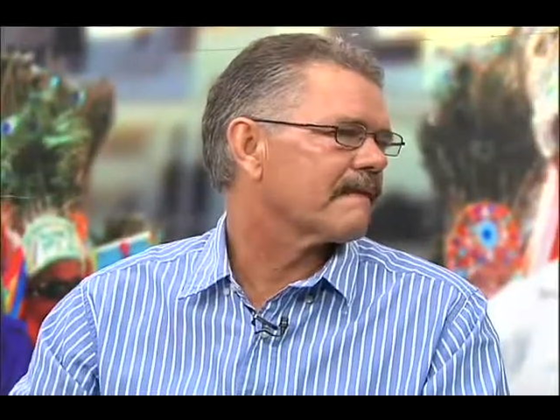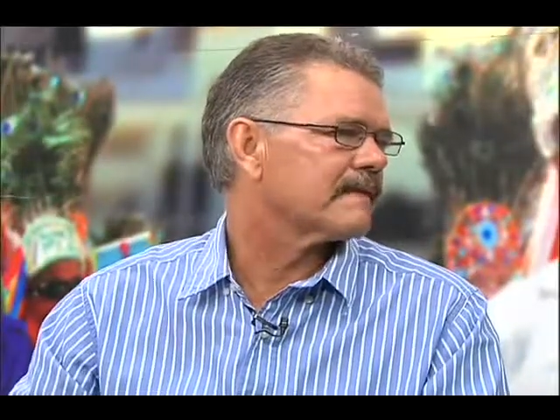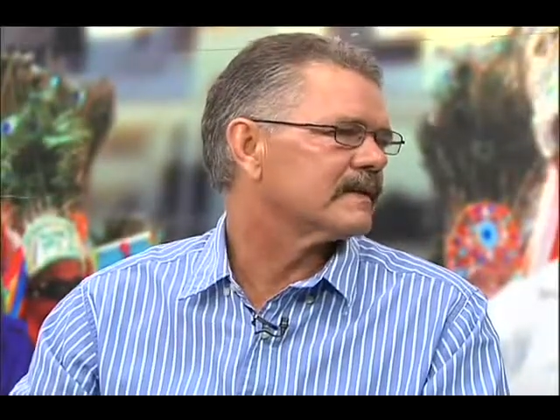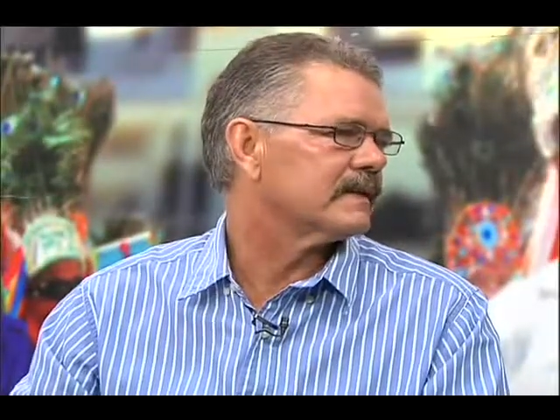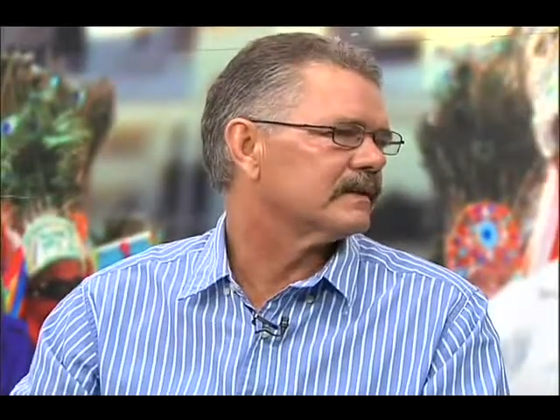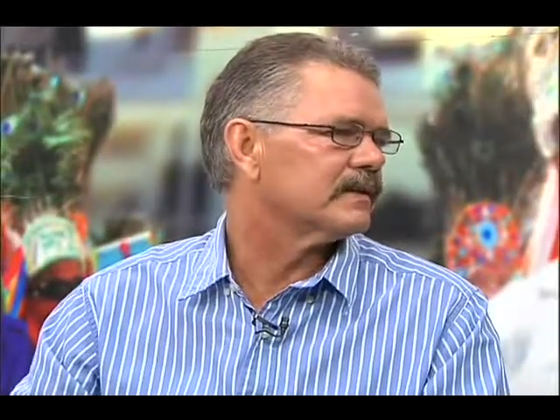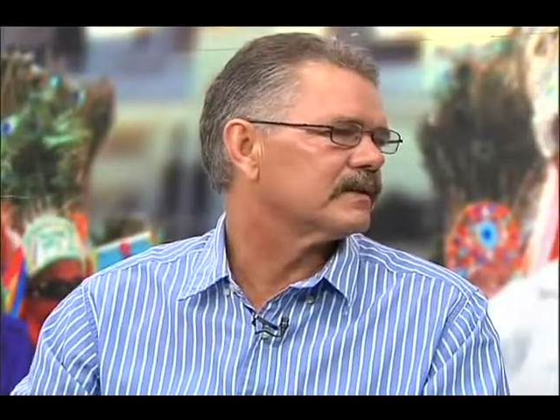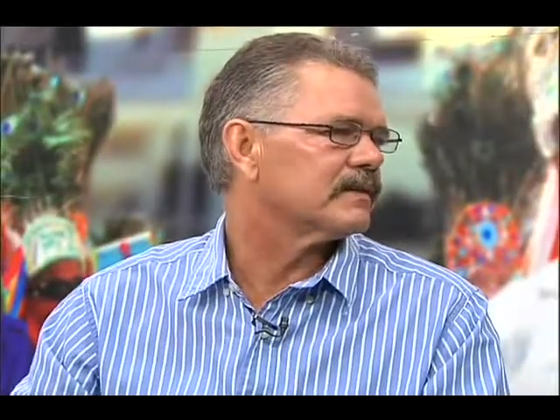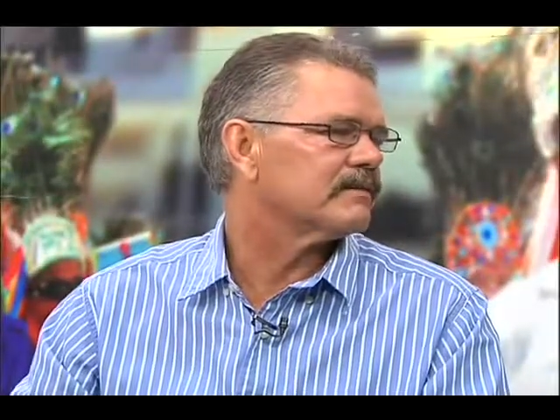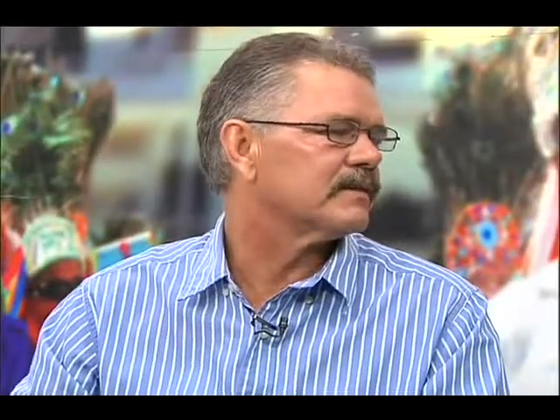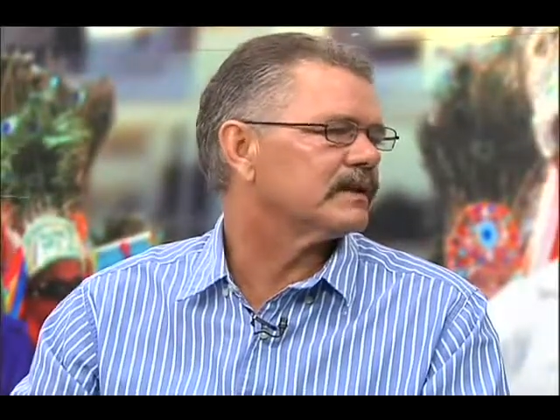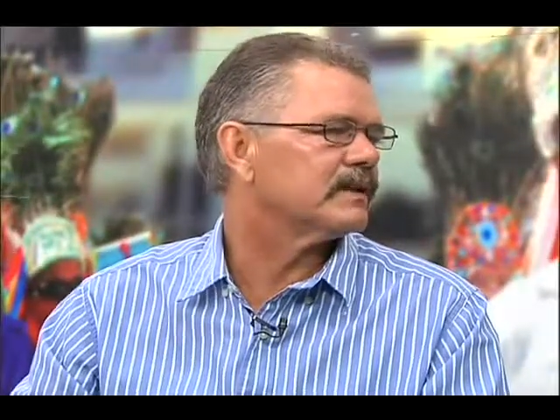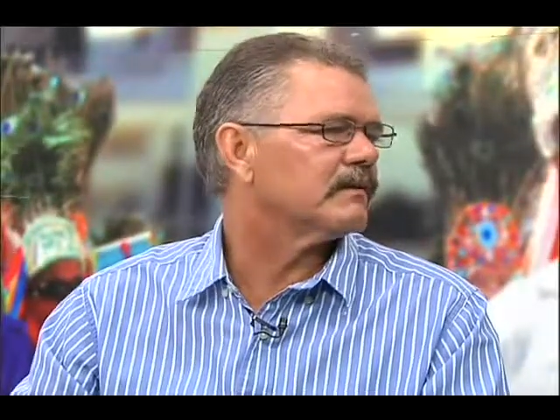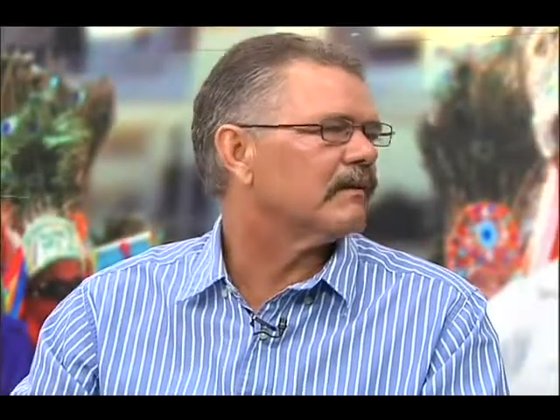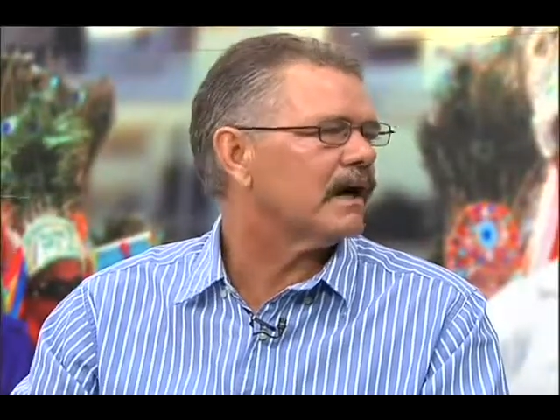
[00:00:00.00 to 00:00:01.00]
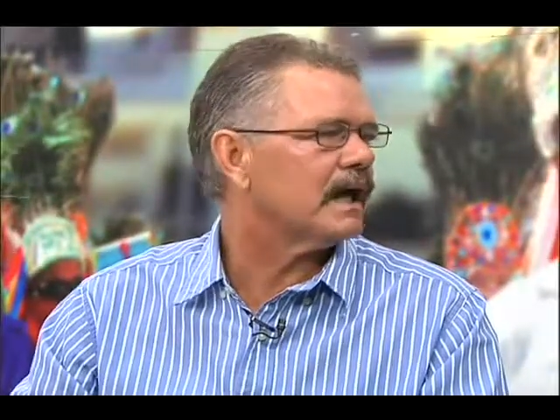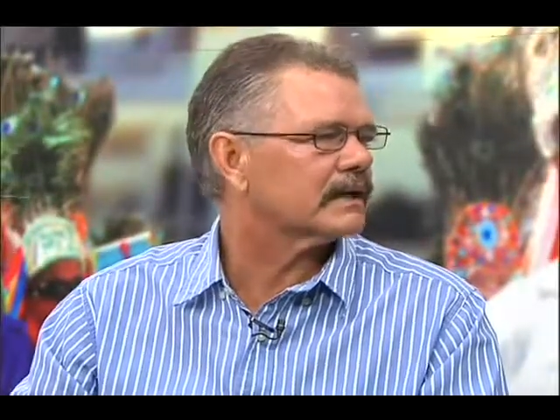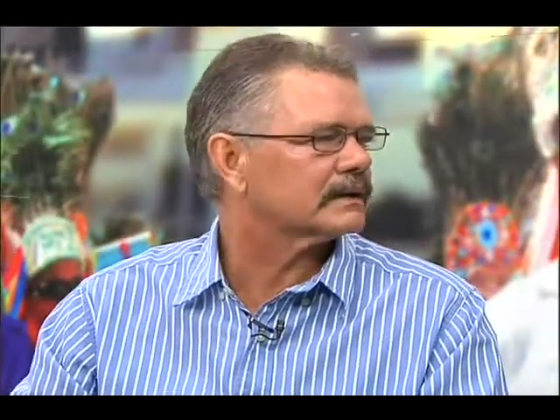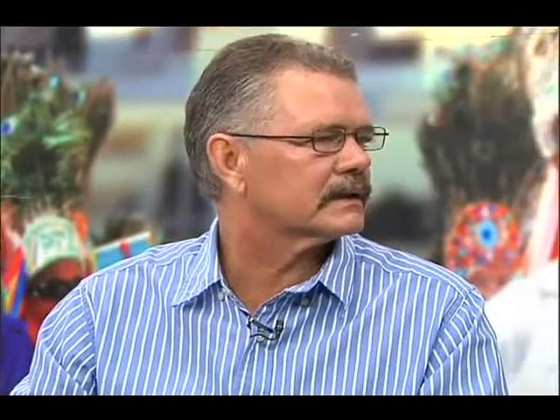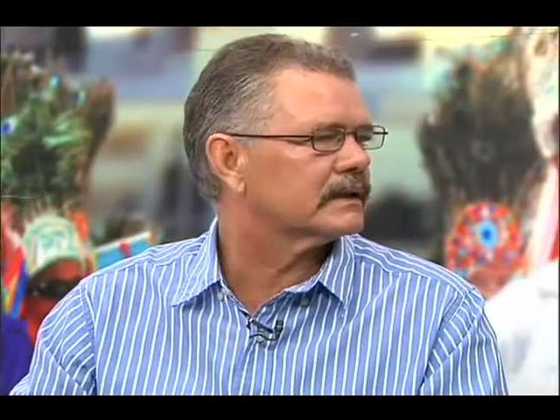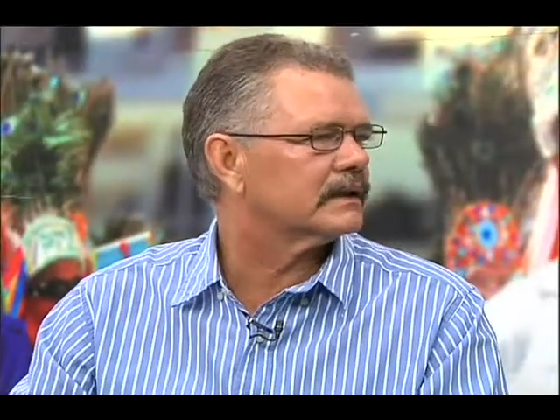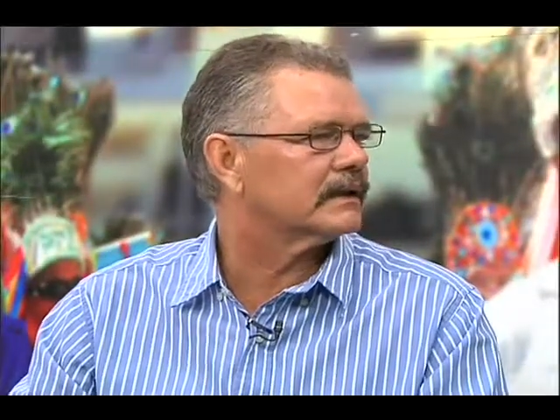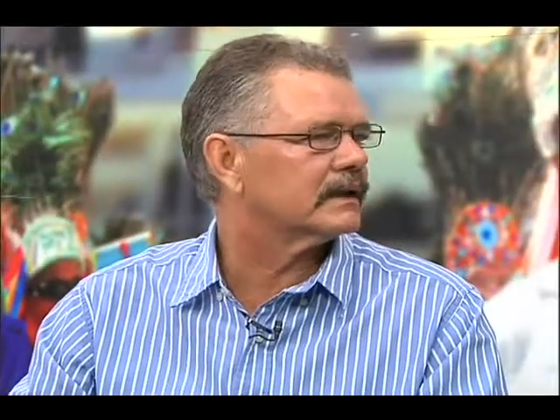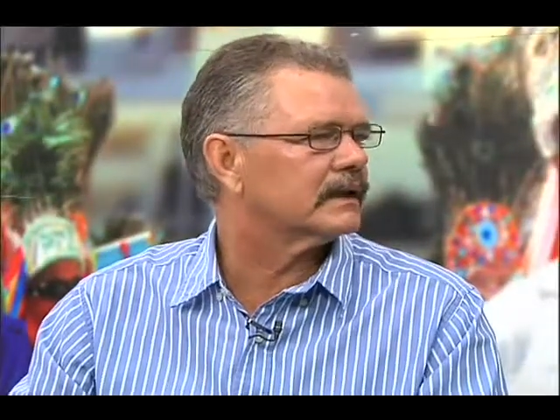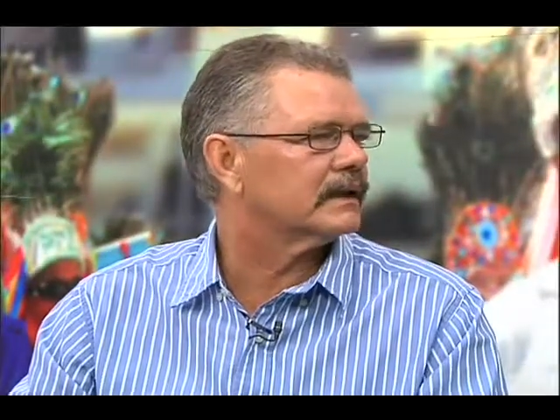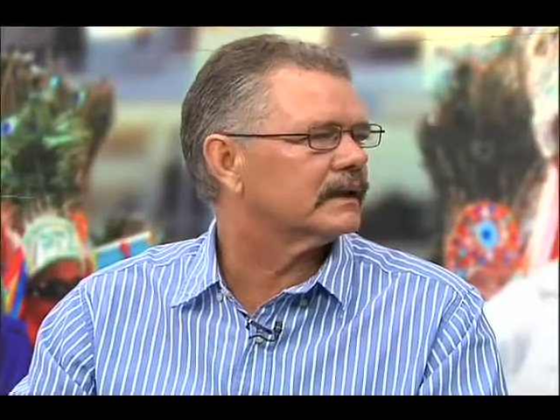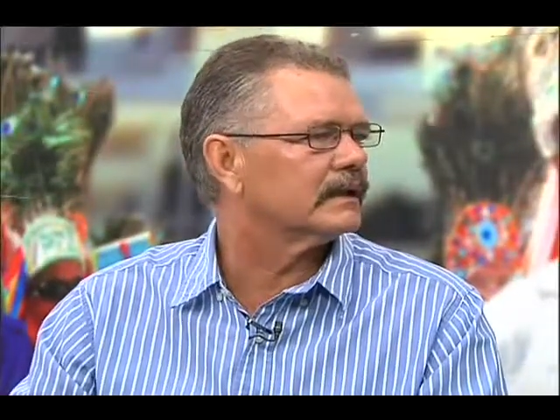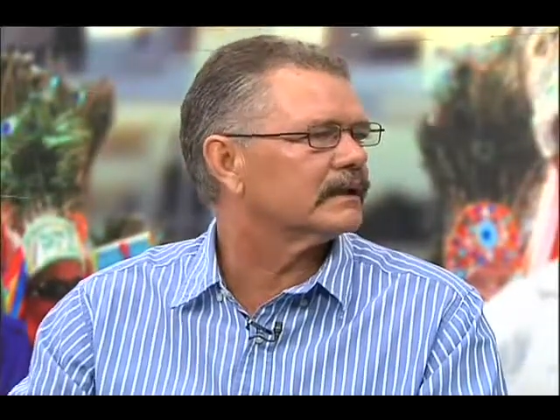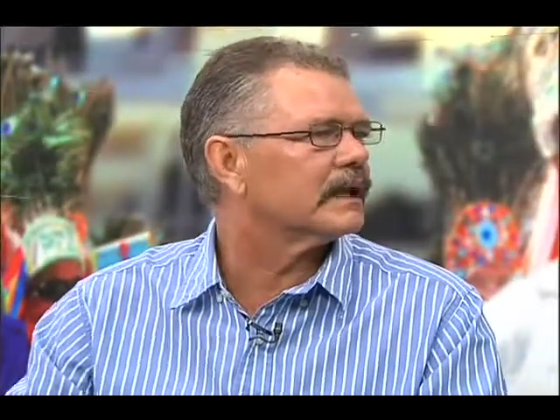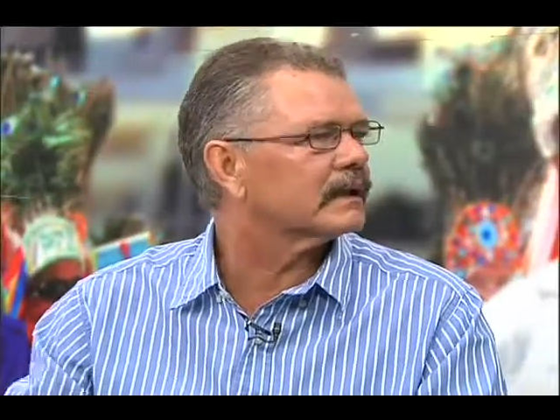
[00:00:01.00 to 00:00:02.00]
Entendeu, uhum. Eu acho é. que,
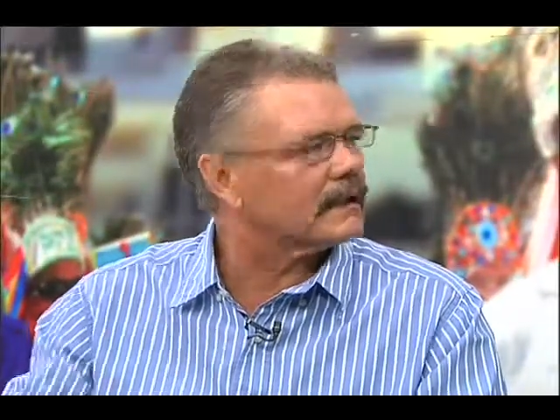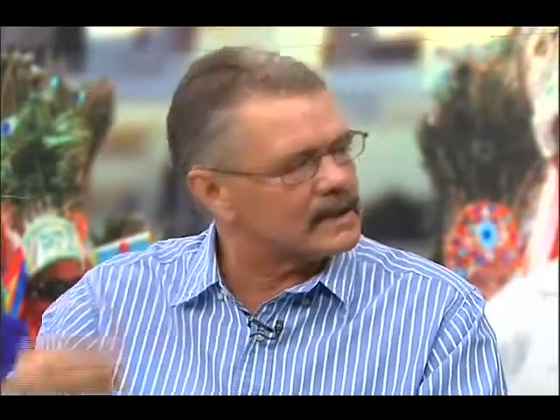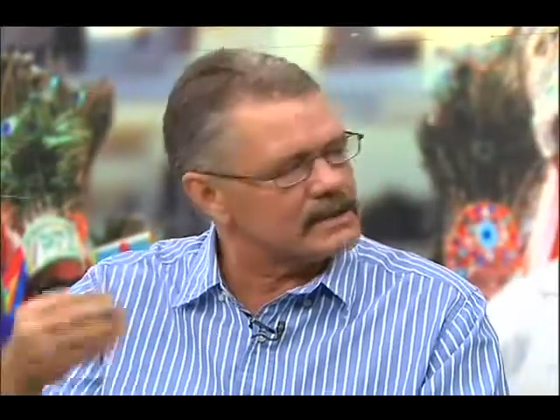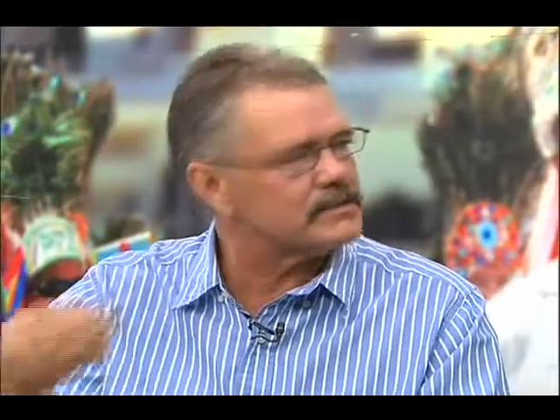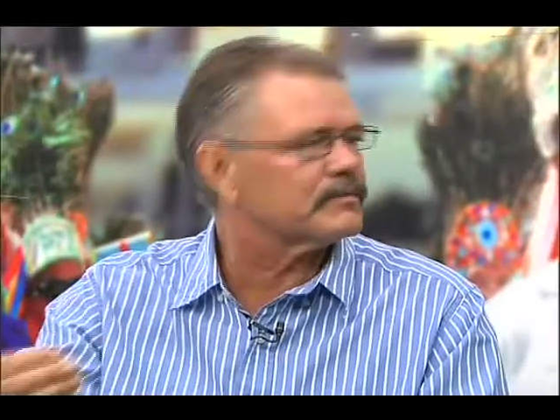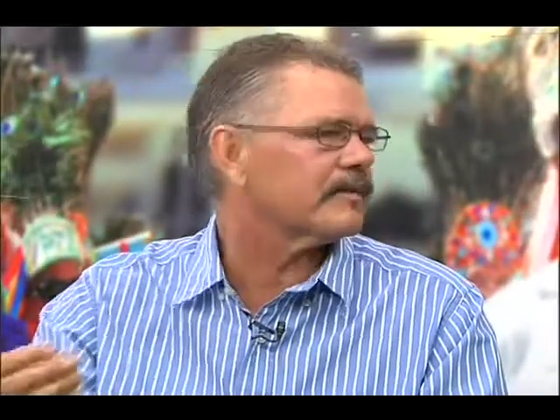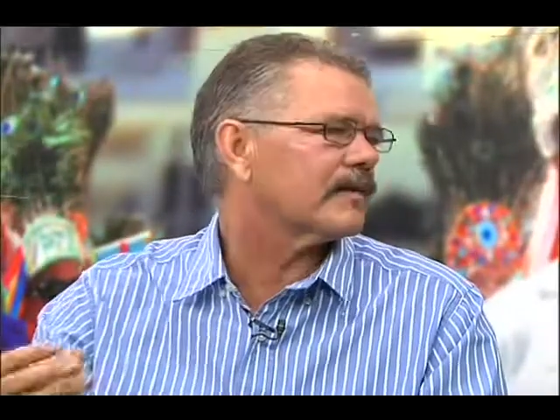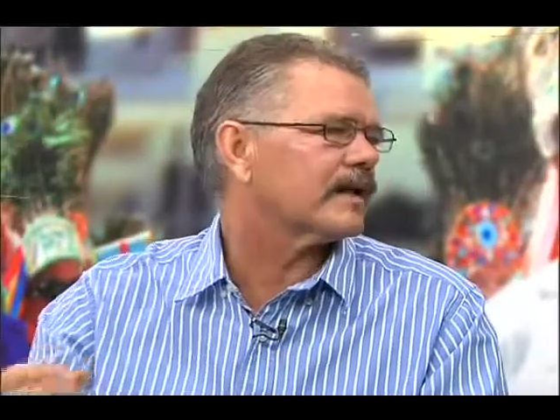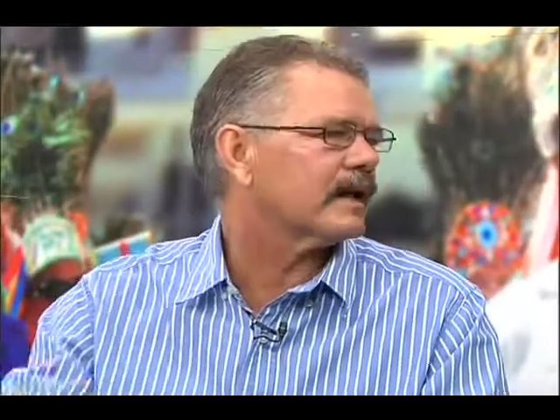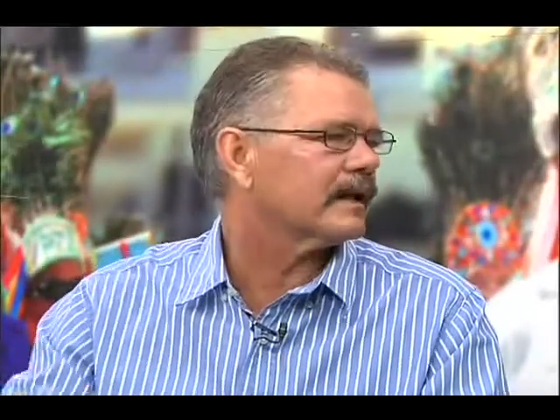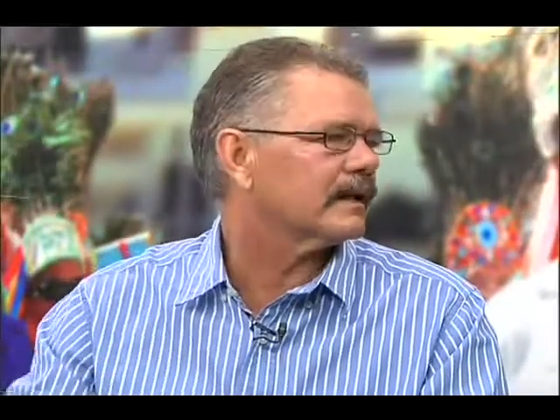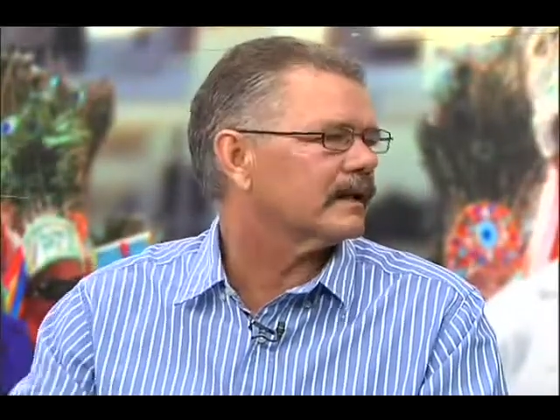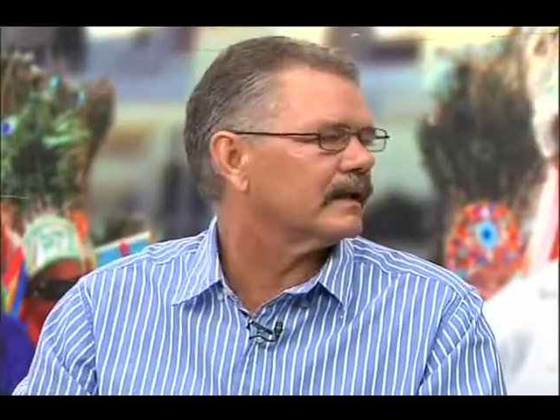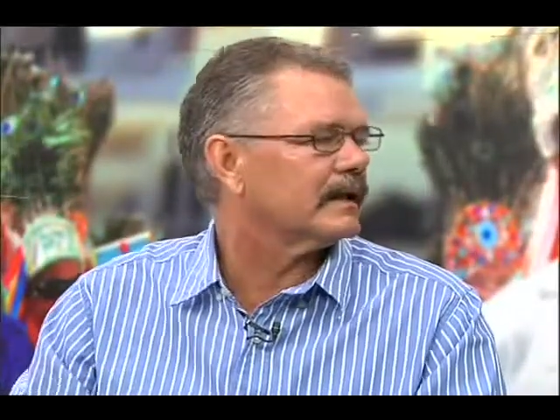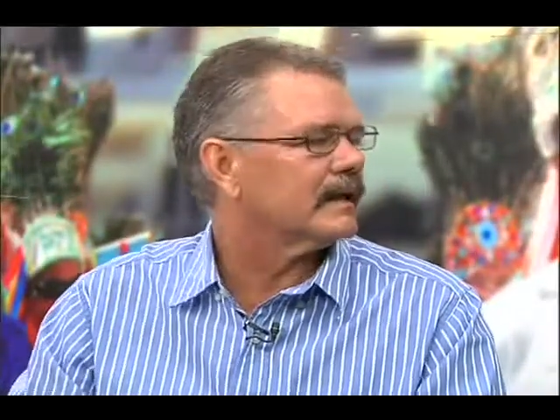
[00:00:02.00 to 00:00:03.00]
que já está sufocada.